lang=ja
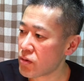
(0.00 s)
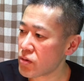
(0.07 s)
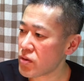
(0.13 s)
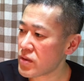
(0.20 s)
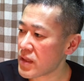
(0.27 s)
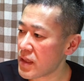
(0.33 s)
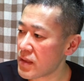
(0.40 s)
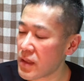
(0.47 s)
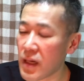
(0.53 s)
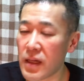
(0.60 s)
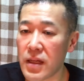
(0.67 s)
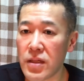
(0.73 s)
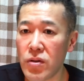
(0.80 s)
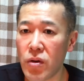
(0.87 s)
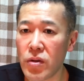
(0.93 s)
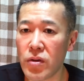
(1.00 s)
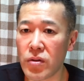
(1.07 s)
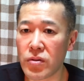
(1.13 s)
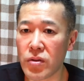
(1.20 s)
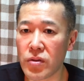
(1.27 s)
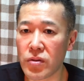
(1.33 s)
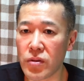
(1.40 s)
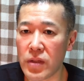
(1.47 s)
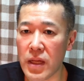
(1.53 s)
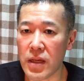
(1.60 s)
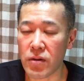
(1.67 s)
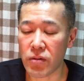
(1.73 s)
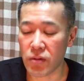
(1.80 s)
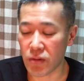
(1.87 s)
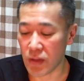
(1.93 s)
今年からだからいろいろちょっと
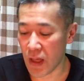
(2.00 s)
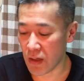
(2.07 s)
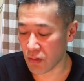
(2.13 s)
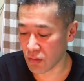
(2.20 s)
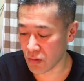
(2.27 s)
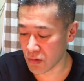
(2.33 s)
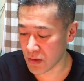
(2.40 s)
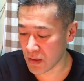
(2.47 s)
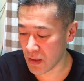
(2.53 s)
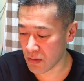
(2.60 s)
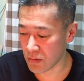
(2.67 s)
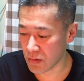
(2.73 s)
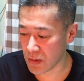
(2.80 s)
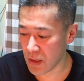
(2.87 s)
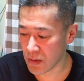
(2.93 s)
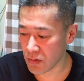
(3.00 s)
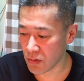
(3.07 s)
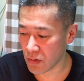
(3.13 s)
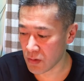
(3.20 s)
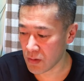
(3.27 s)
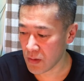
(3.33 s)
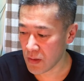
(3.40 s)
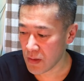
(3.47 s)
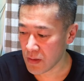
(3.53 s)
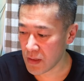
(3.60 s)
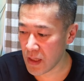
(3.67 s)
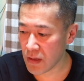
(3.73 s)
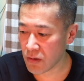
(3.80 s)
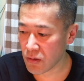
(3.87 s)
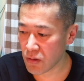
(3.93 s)
ねこうやろうとしてるんがその
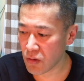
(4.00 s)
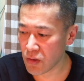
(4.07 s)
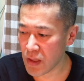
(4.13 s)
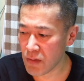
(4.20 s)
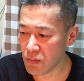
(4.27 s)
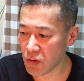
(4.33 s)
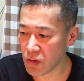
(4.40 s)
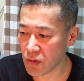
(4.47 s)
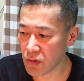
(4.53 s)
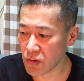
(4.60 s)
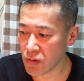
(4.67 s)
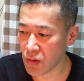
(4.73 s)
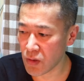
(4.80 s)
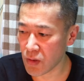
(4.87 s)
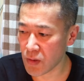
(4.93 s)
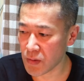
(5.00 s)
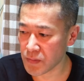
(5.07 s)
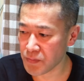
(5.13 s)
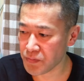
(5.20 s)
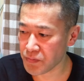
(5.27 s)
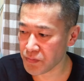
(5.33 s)
ネットでもその